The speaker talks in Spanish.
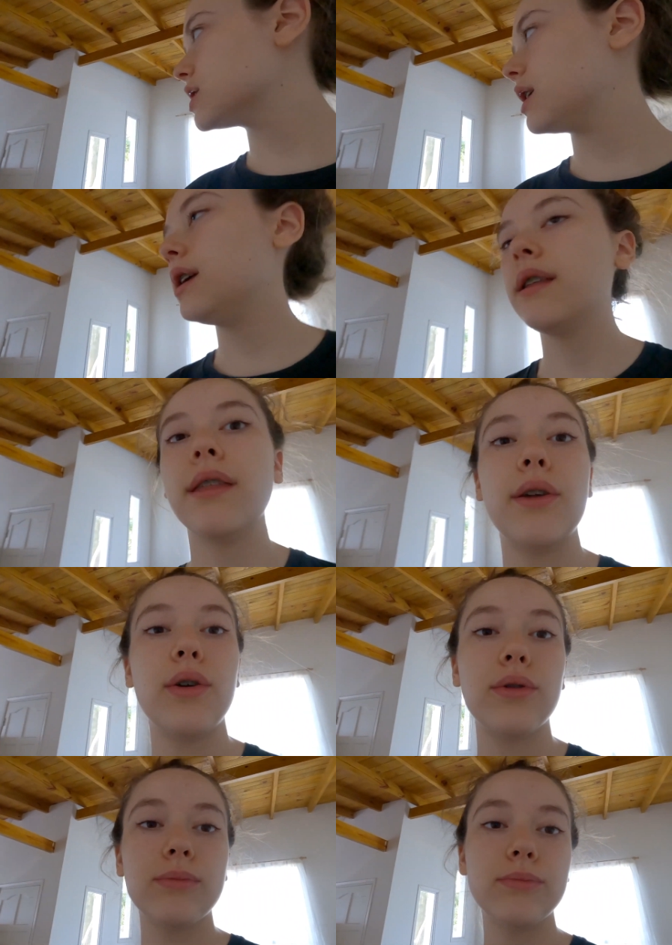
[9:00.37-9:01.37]
Ya les
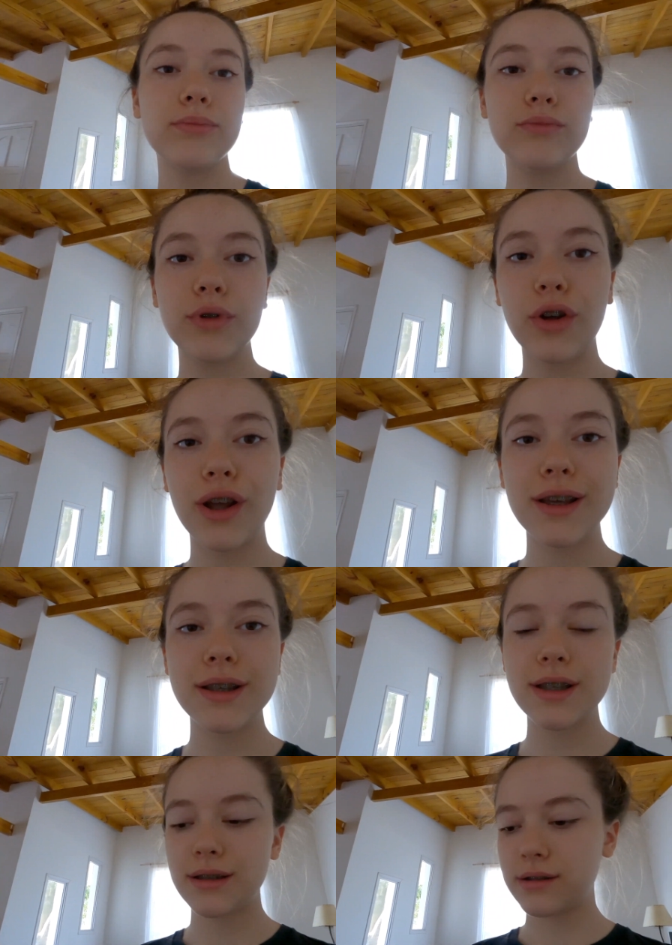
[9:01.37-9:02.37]
digo. ¿Qué hora
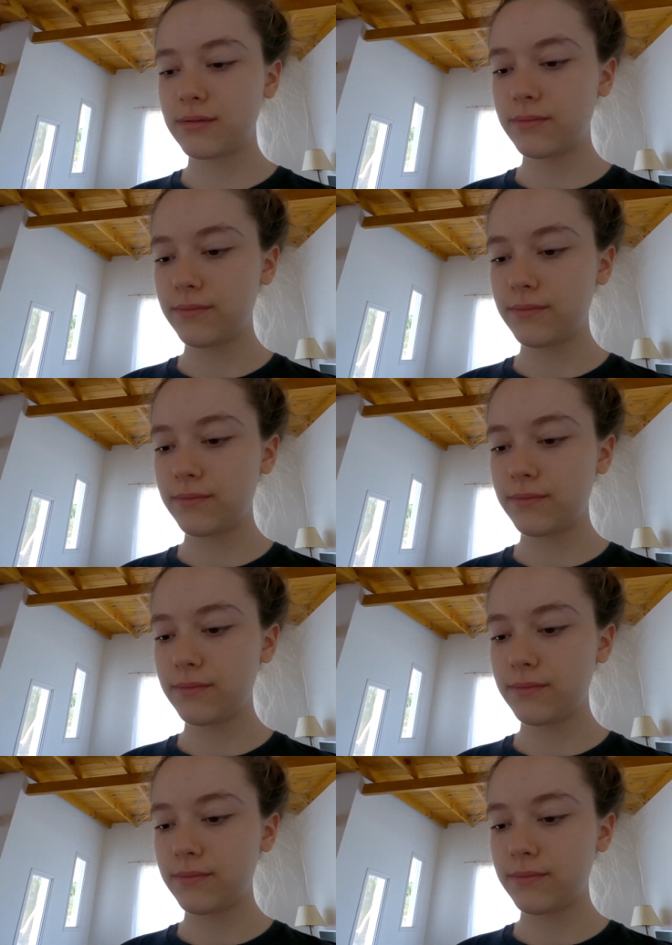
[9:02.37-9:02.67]
es?